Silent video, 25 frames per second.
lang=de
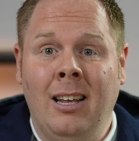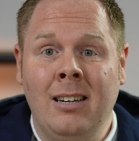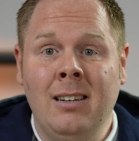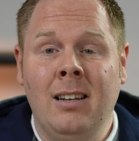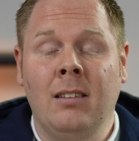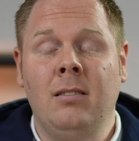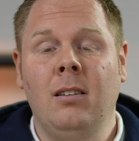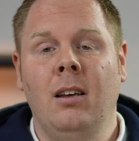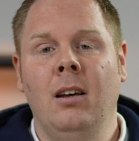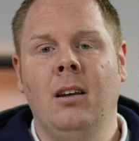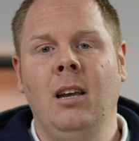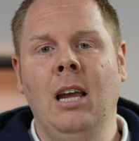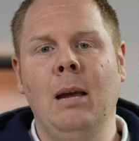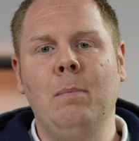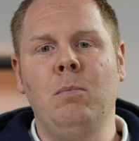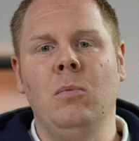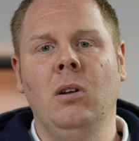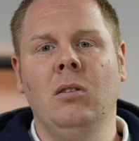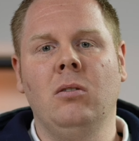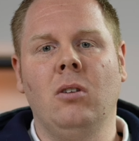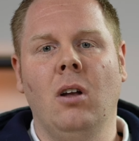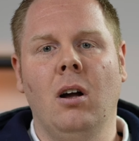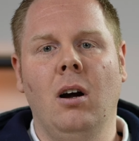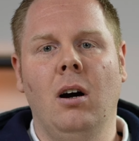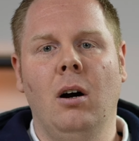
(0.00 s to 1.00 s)
ja dann das
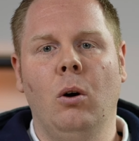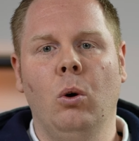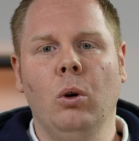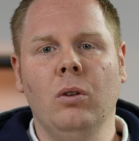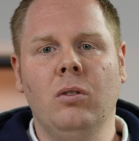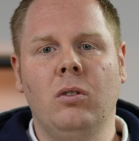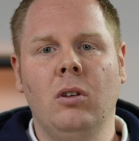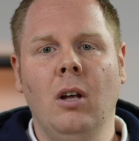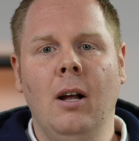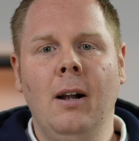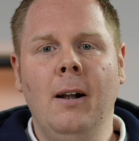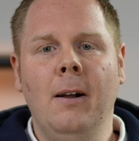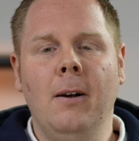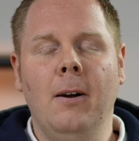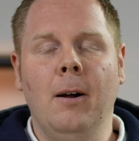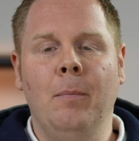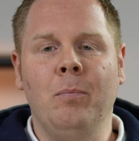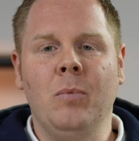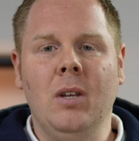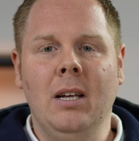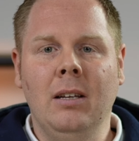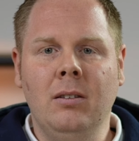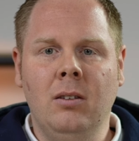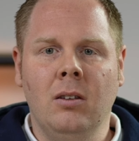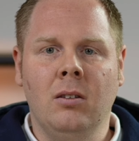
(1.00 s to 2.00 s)
Ergebnis daraus,
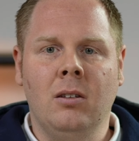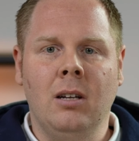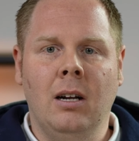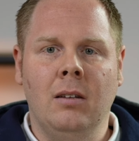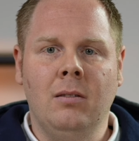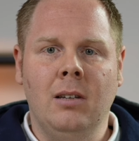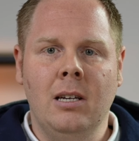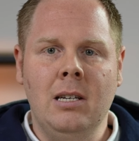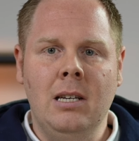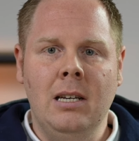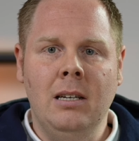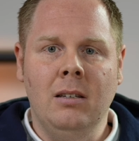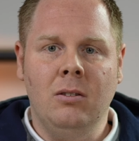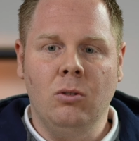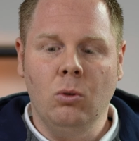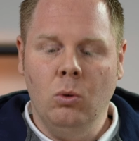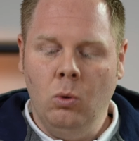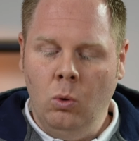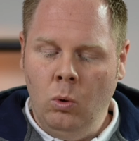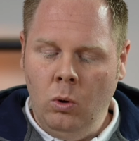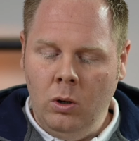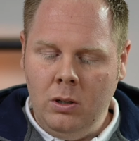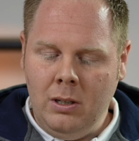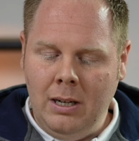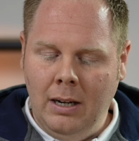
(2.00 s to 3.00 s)
ähm, ist es tatsächlich
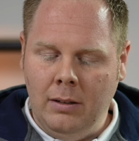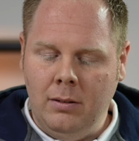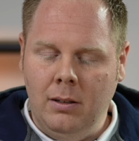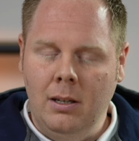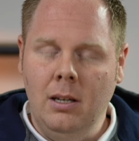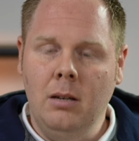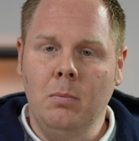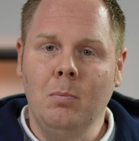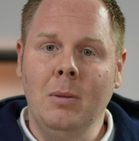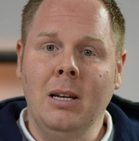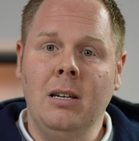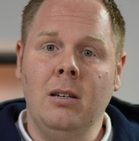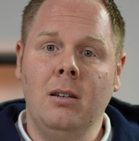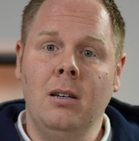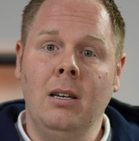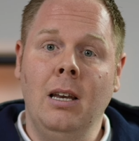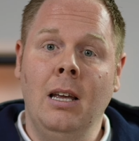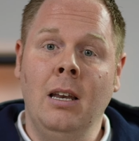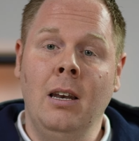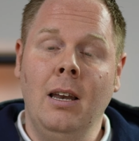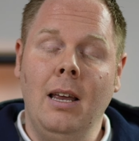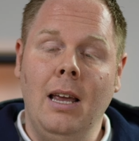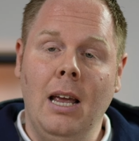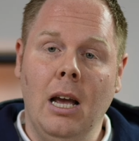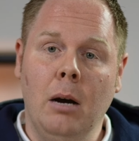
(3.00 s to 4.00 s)
so, dass ich ich mit
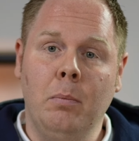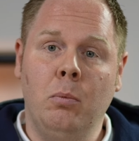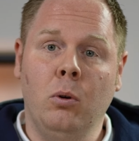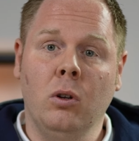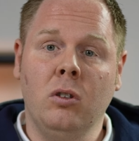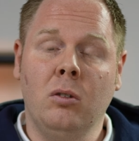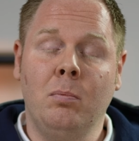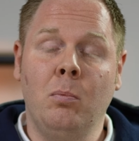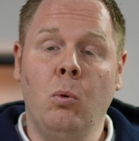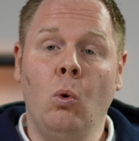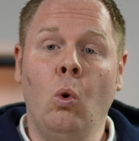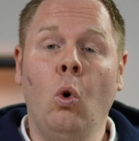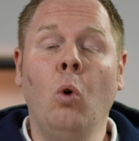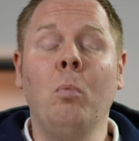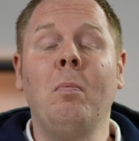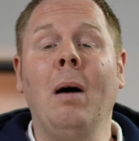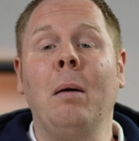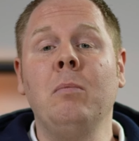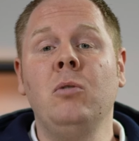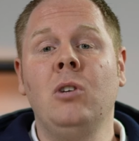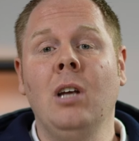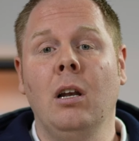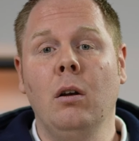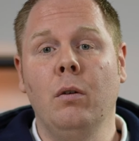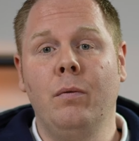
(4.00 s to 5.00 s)
den AirPods Pro
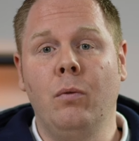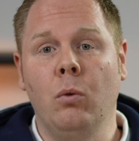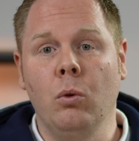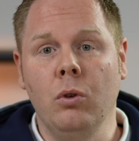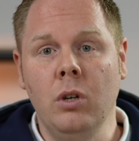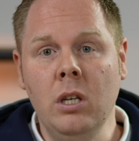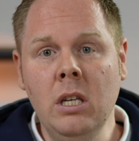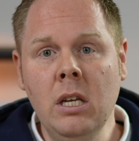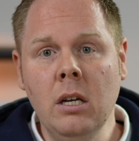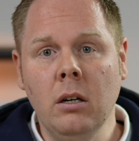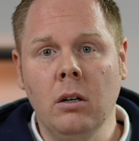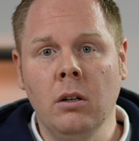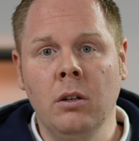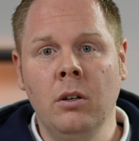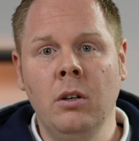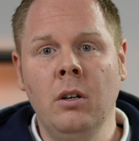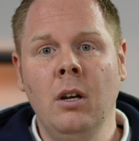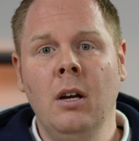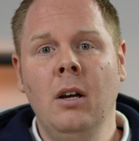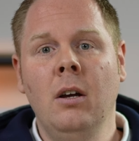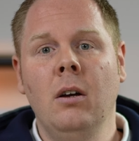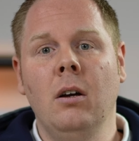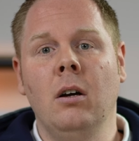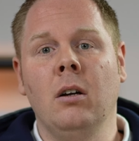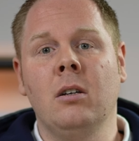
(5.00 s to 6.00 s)
beim Telefonieren
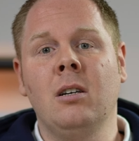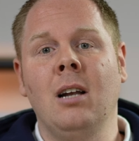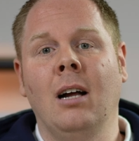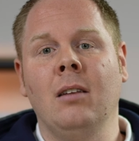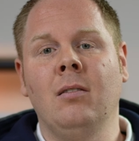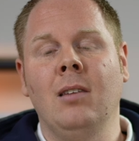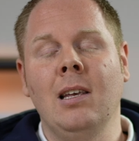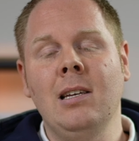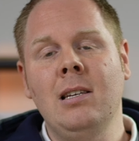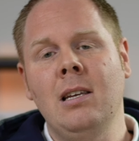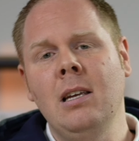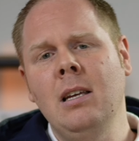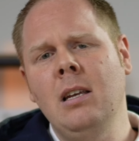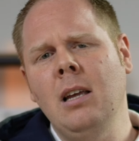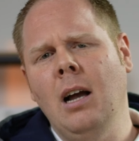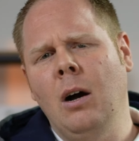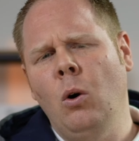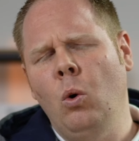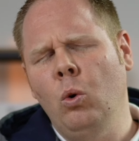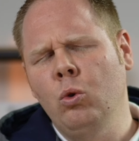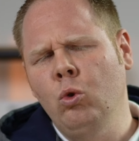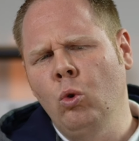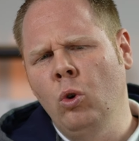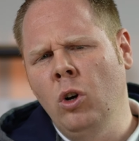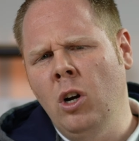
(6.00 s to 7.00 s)
äh, tatsächlich
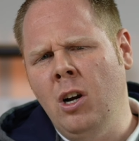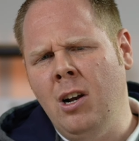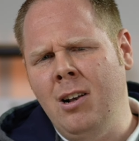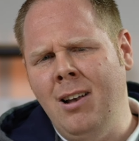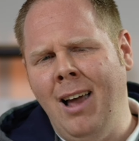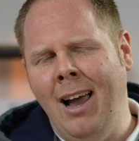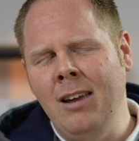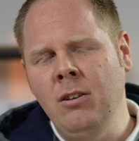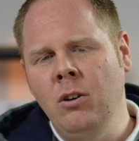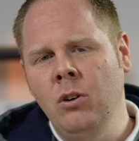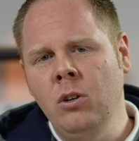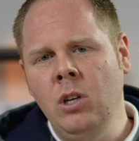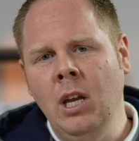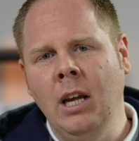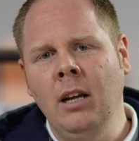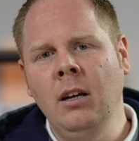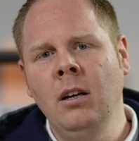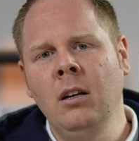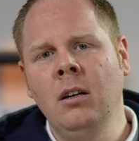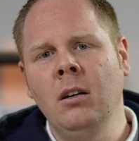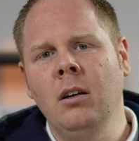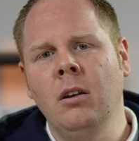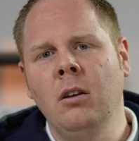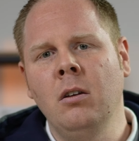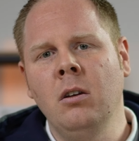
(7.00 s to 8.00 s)
auch so einen kleinen
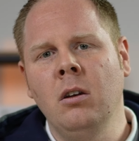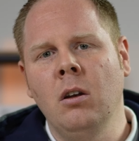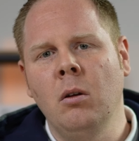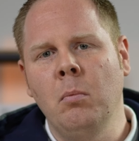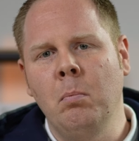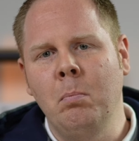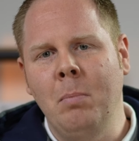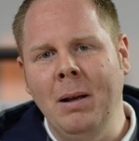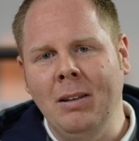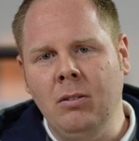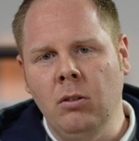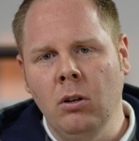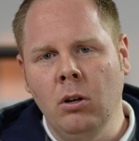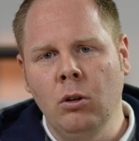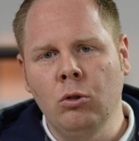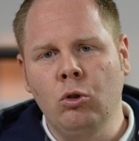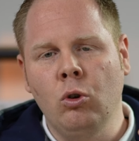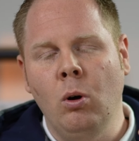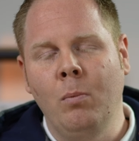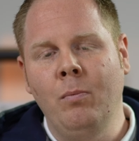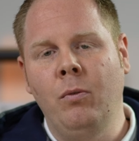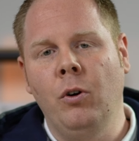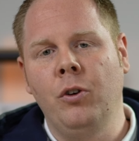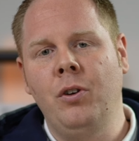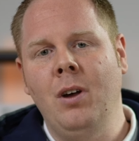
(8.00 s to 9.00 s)
Ticken ein besseres,
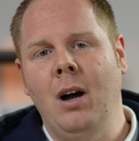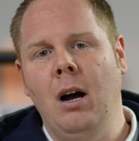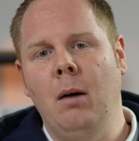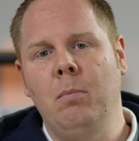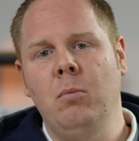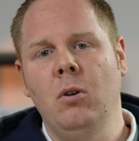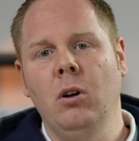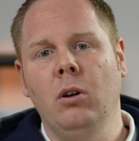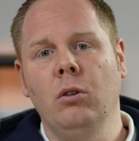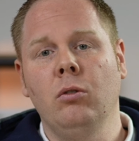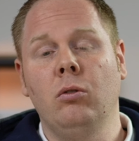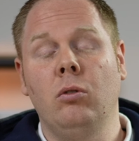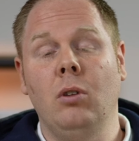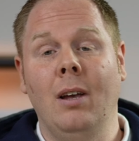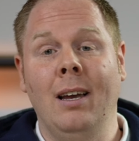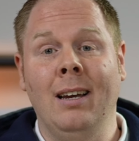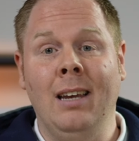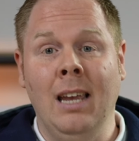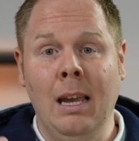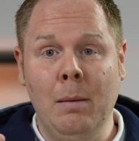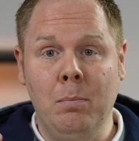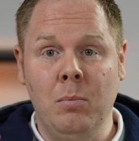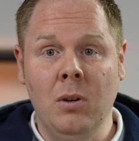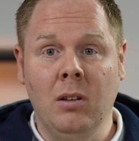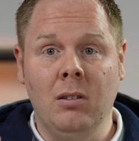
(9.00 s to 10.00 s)
komfortableres
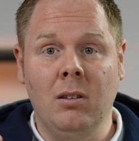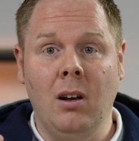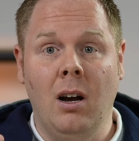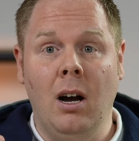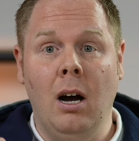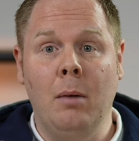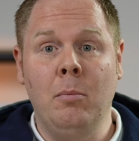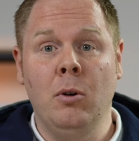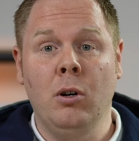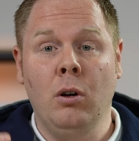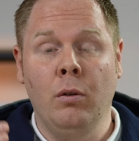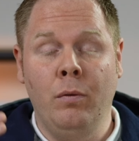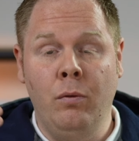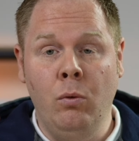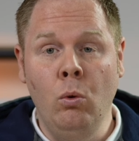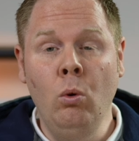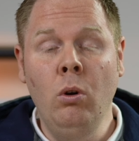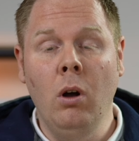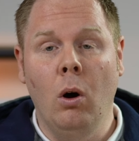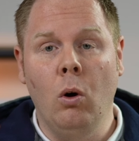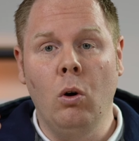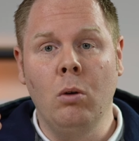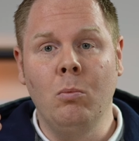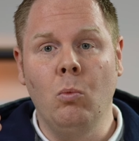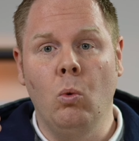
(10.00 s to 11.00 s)
Ergebnis habe,
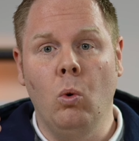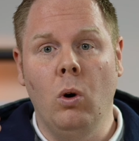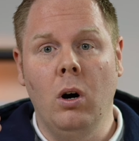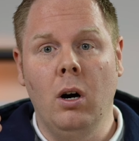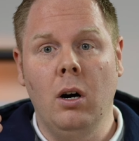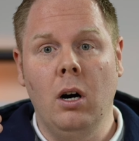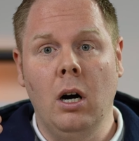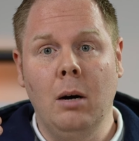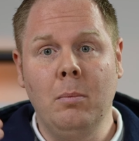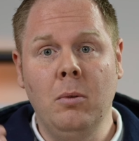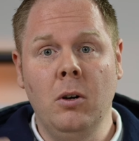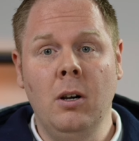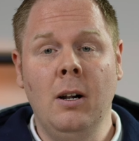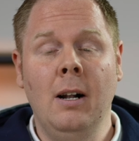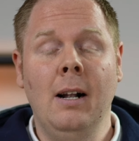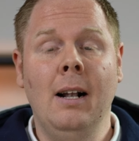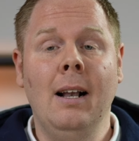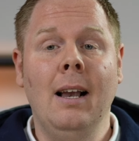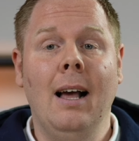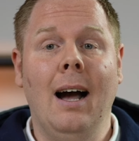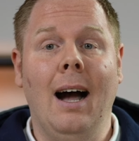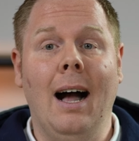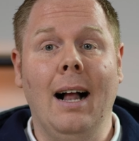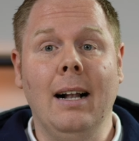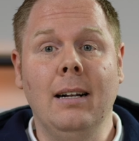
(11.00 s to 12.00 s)
Gefühl auch im Ohr habe,
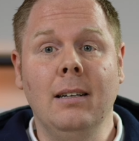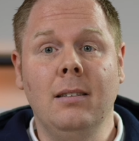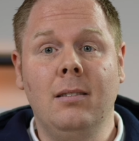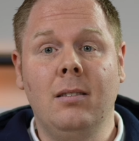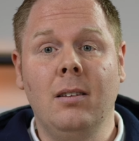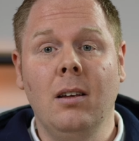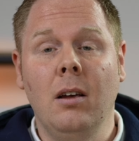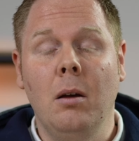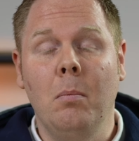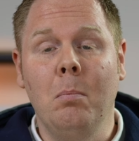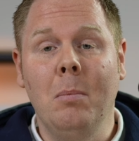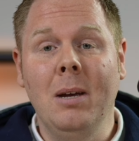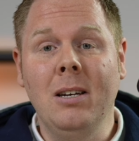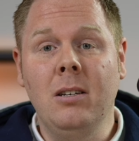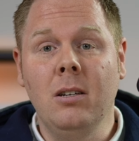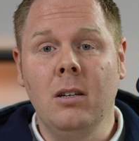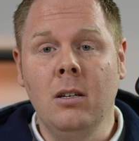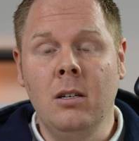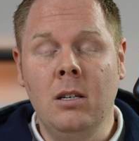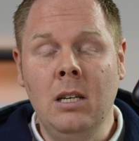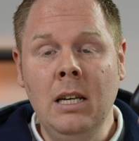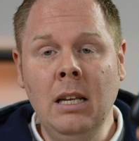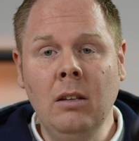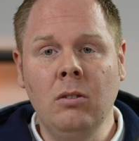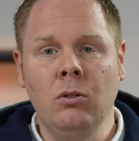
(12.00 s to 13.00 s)
als
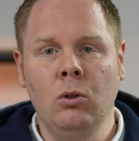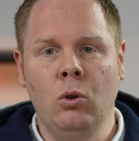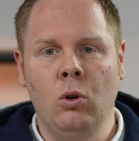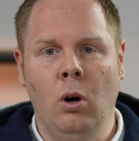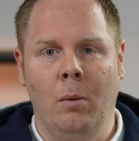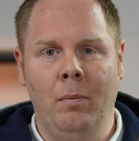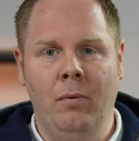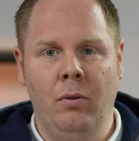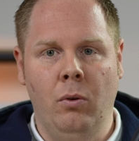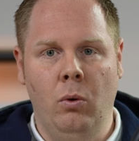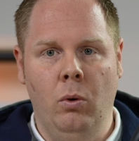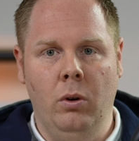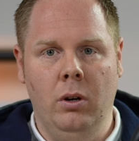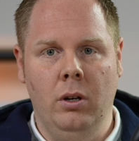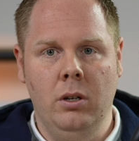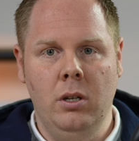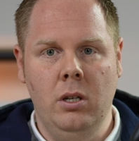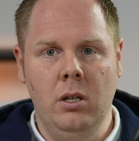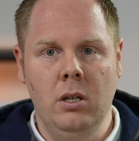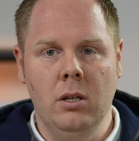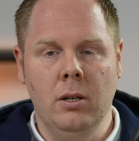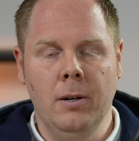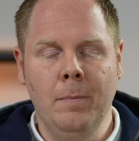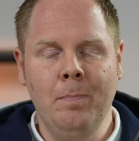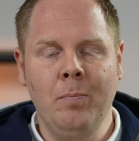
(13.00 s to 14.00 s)
mit diesen Kopfhörern
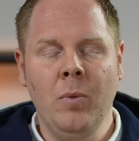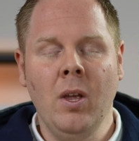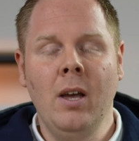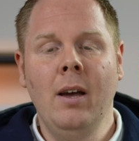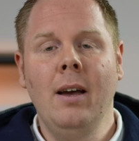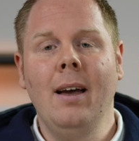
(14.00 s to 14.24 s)
hier.